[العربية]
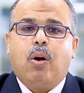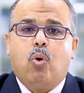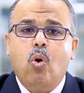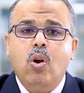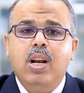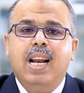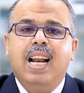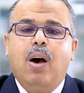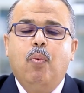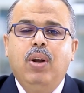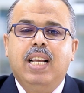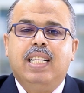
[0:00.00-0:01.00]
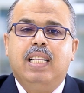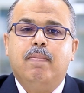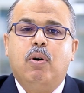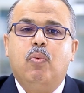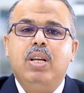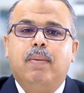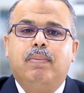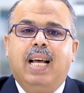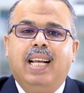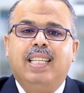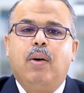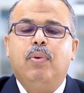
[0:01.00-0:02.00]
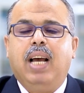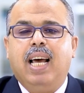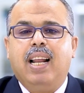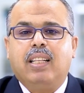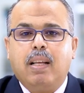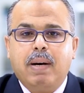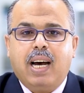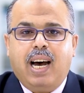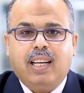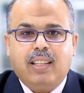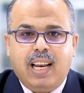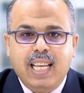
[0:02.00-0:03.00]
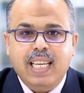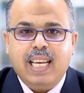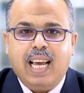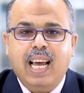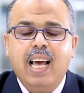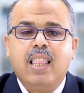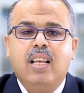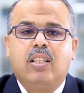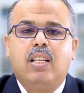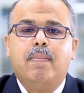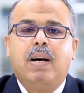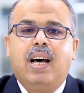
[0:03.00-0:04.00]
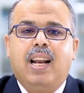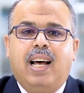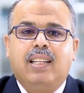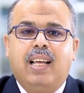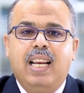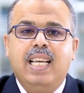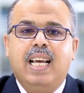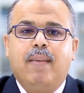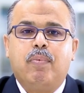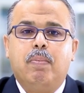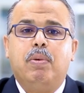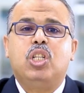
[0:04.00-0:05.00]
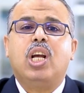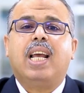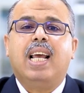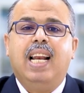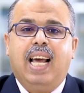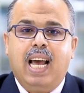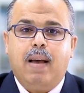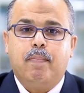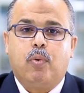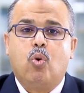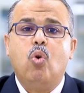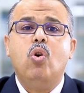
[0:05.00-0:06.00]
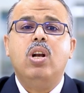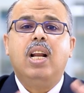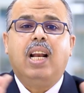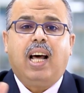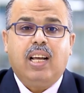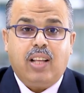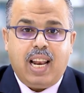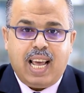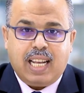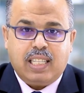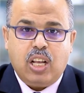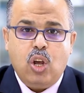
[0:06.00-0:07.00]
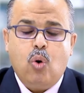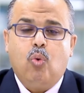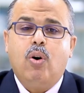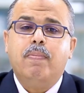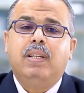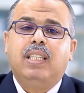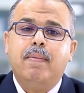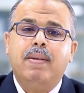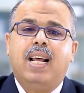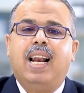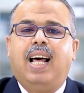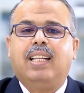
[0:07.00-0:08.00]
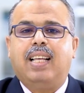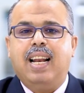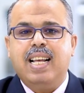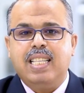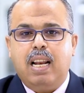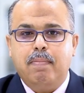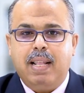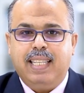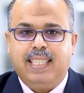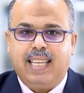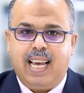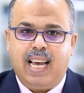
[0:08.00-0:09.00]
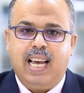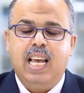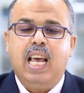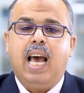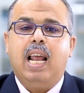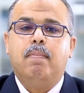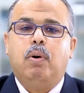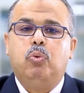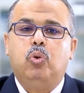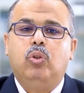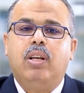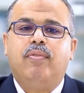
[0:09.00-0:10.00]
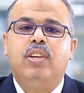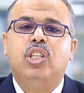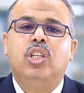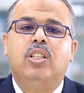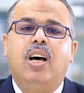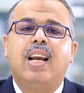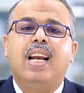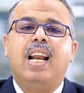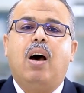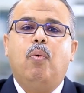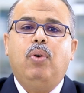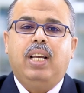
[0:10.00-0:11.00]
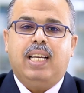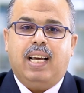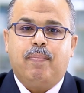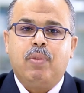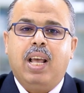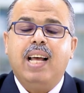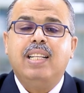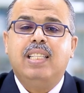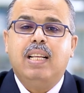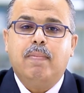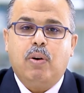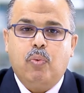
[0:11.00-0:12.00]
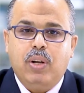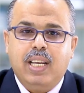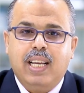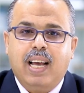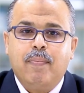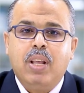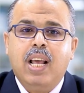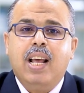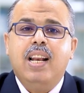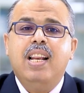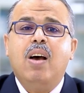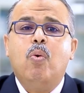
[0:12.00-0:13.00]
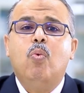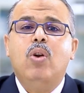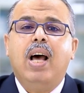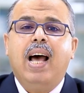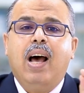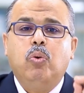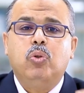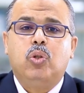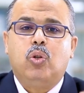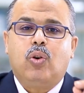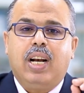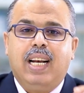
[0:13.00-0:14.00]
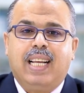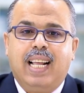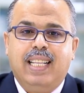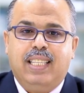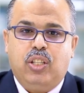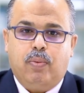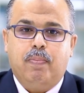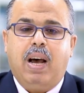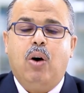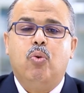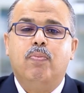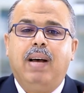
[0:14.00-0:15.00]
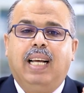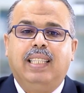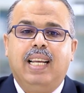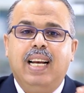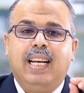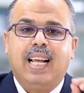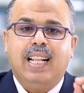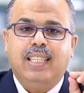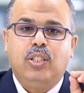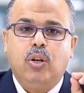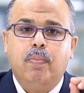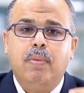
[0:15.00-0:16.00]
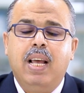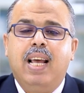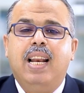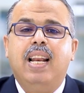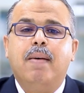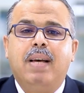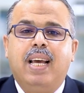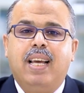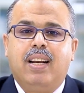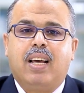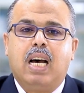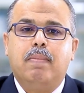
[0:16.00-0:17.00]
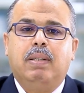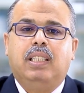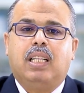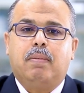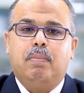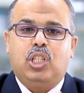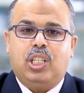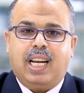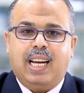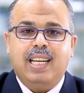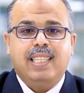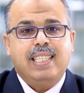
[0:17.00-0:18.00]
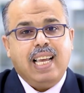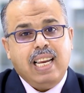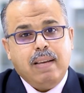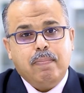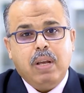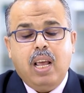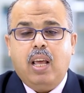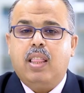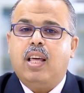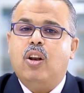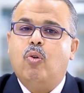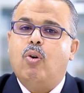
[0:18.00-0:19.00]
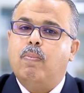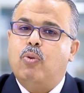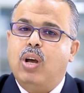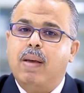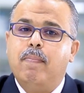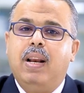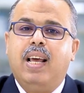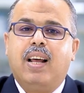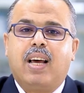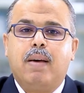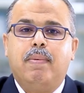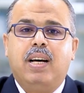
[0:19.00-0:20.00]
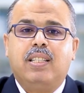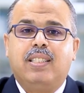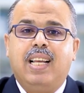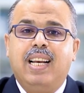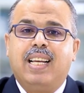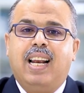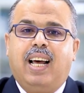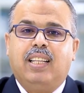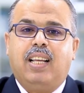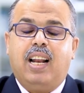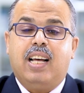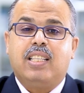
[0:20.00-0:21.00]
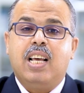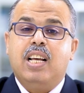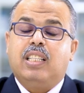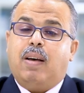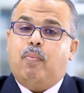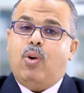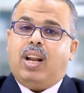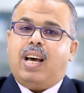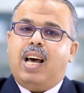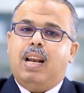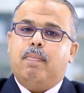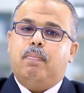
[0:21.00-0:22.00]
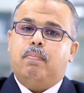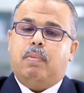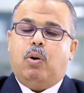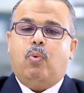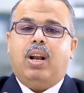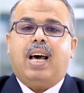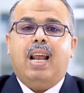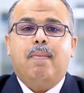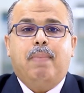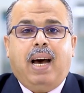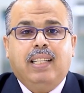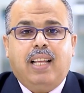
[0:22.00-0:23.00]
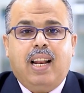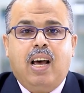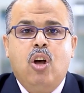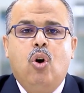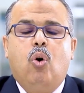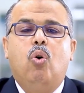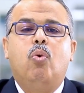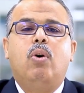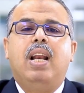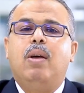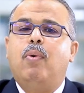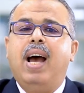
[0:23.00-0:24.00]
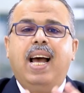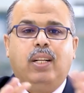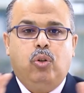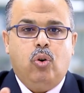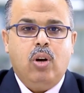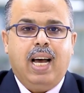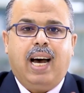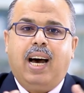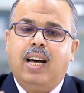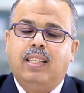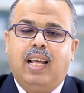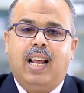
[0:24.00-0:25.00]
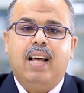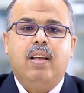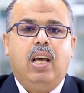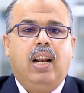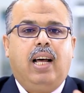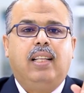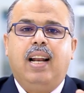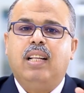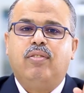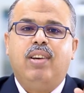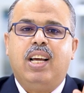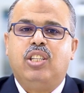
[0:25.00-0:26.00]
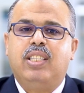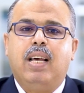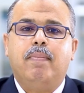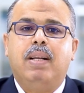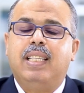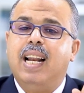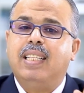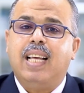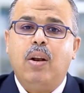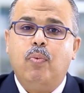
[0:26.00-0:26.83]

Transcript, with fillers: كل الأوعية الدموية بتحتوي على طبقة عضلية هذه الطبقة العضلية بشكل عام كل العضلات ومن ضمنها العضلات الملساء الموجودة في جدار الأوعية الدموية لولا عنصر الكالسيوم أو معدن الكالسيوم لما انقبضت بالشكل السليم إذا هو مهم لانقباض تلك العضلات طب والقلب ما هو القلب عضلة وهو لوحده عضلة العضلات في أجسامنا ثلاث